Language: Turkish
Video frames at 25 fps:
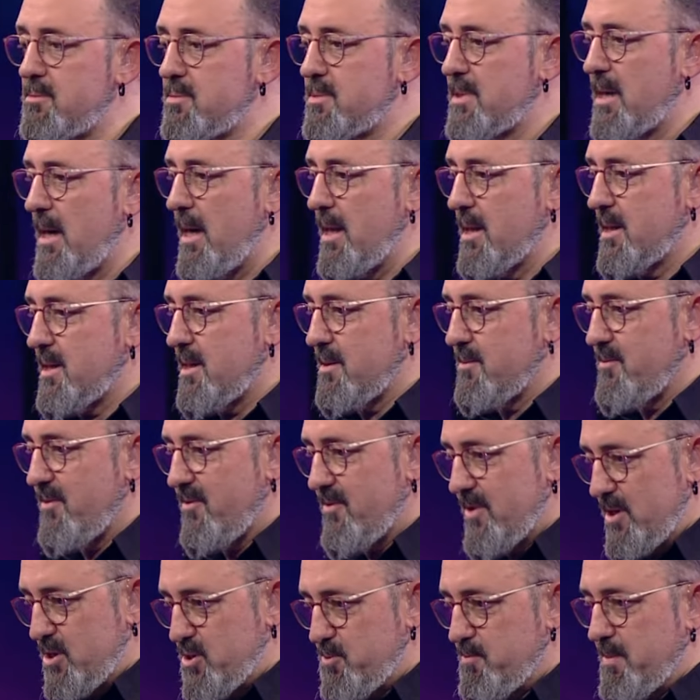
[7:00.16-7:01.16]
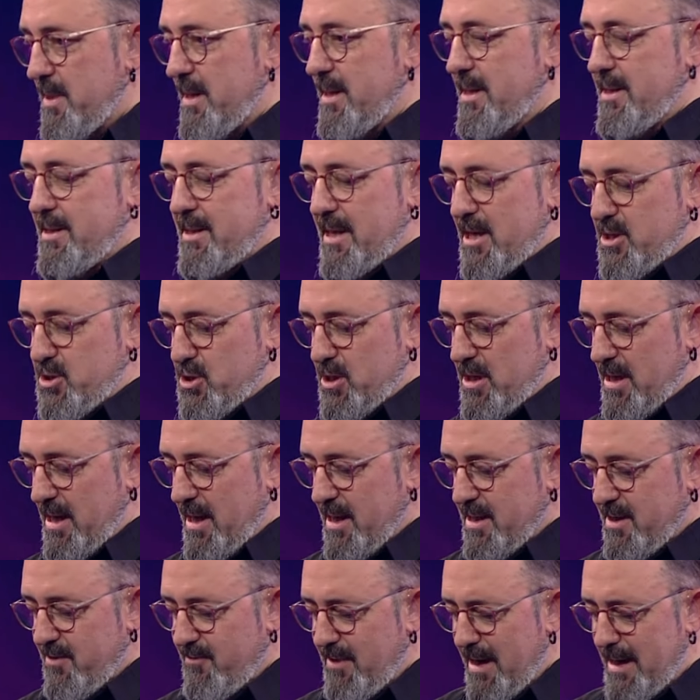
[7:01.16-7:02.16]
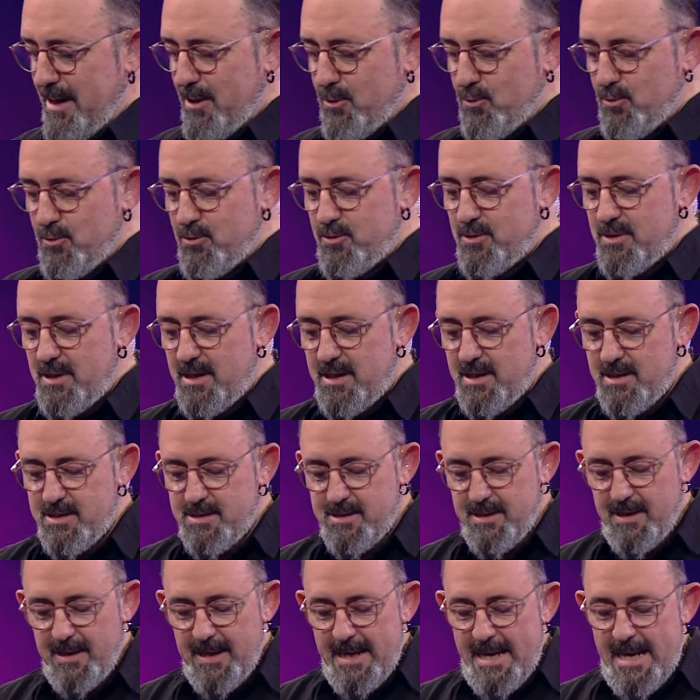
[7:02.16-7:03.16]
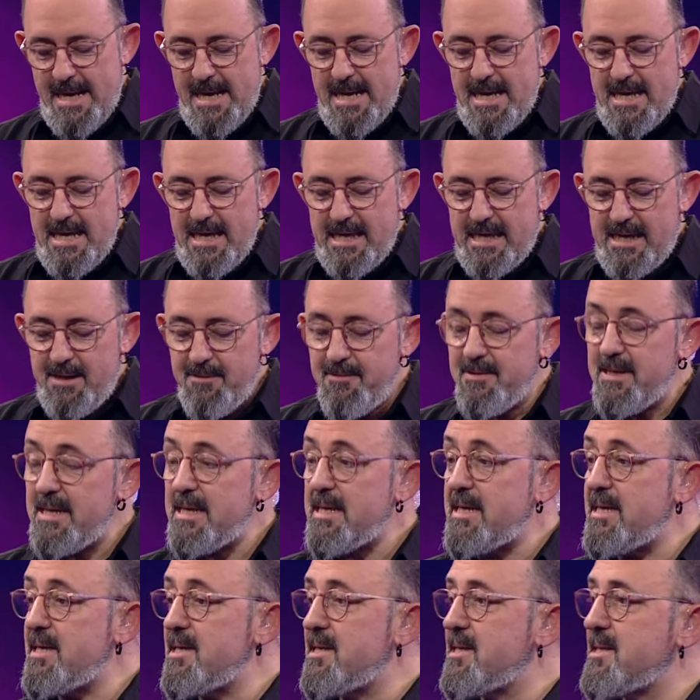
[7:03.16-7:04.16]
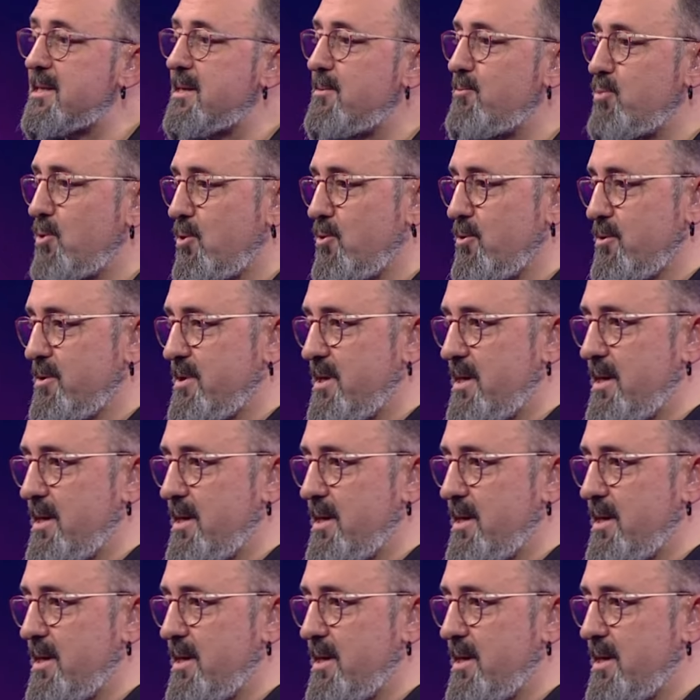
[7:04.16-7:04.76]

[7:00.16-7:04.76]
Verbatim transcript: Kalkınma ve işbirliği Teşkilatı var ya uluslararası. 2002 yılında bu konuda